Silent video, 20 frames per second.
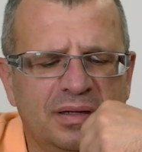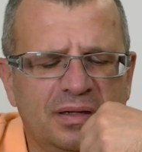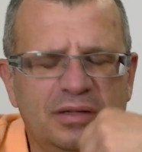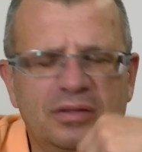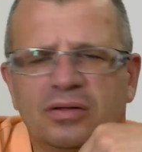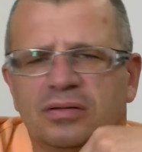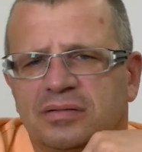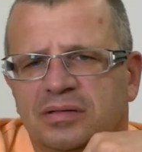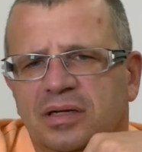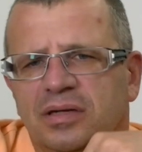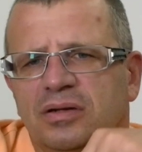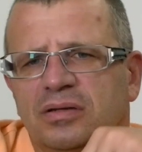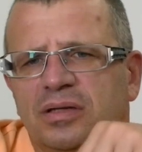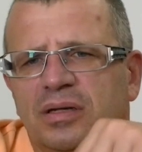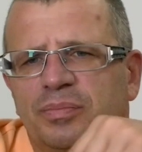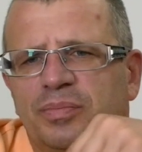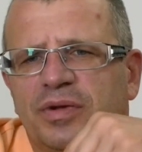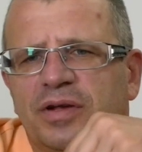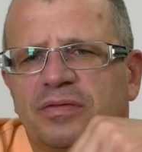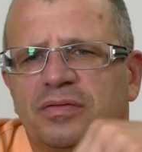idącego
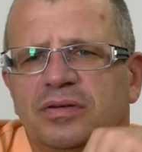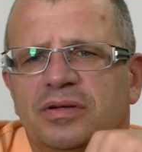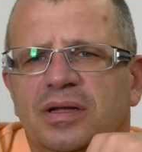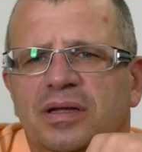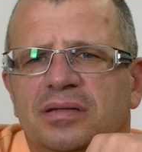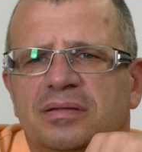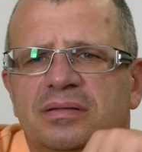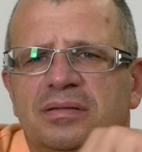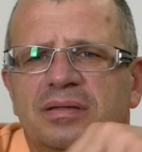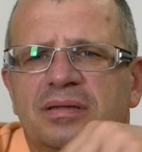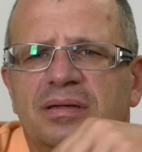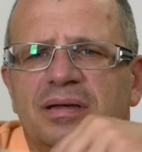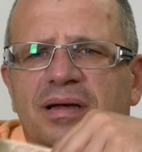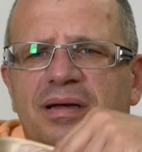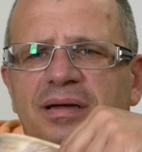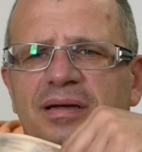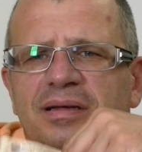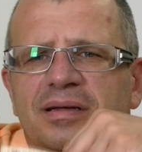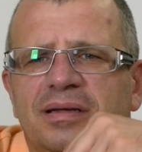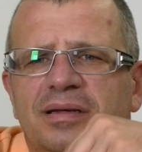na prawo jazdy
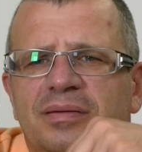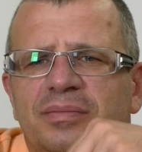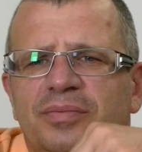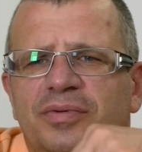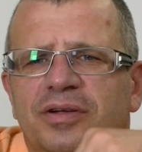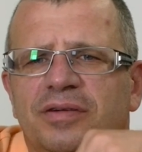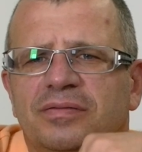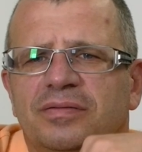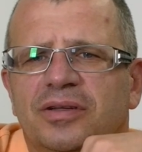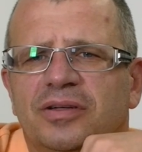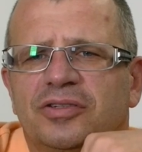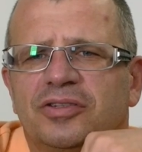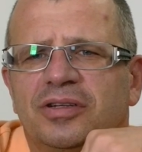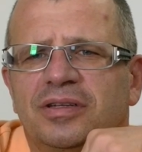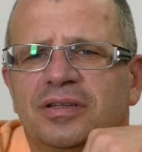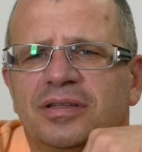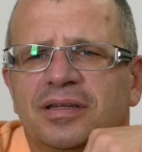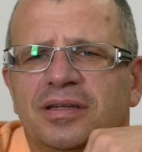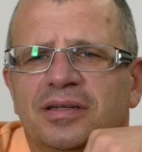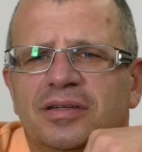AM, e prawda,
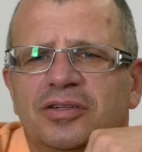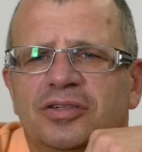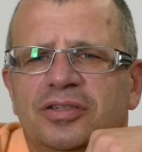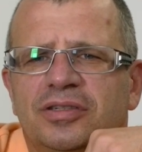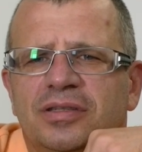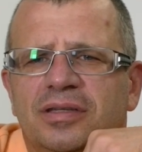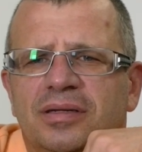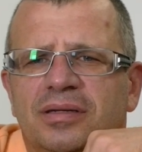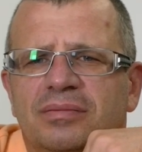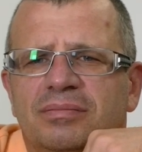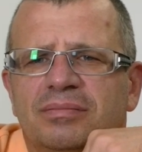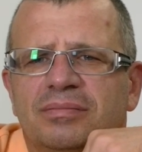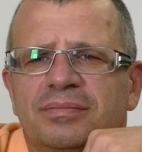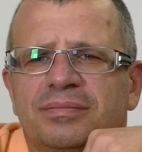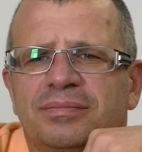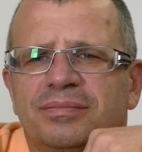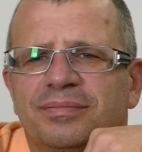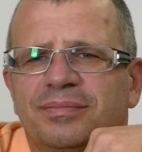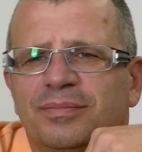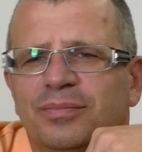czyli na jakiś tam
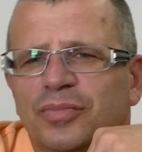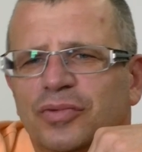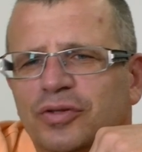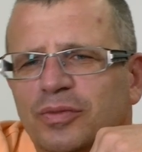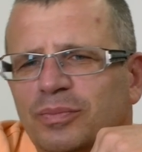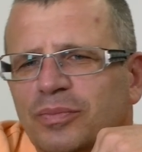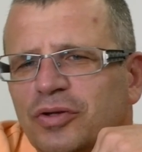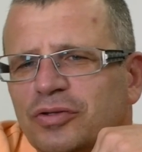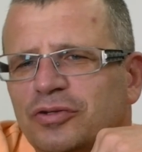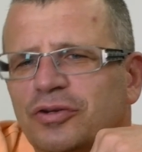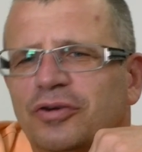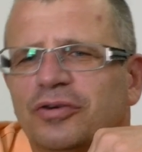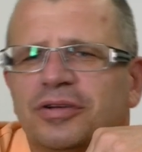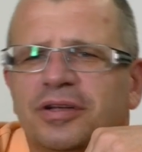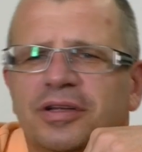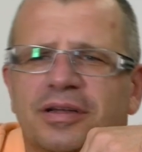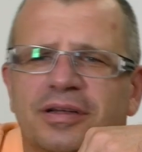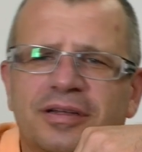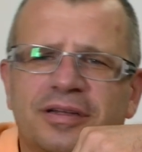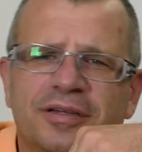
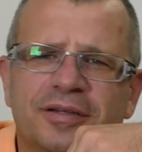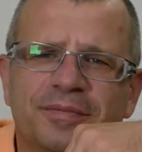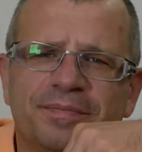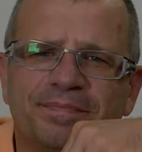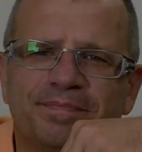motorek.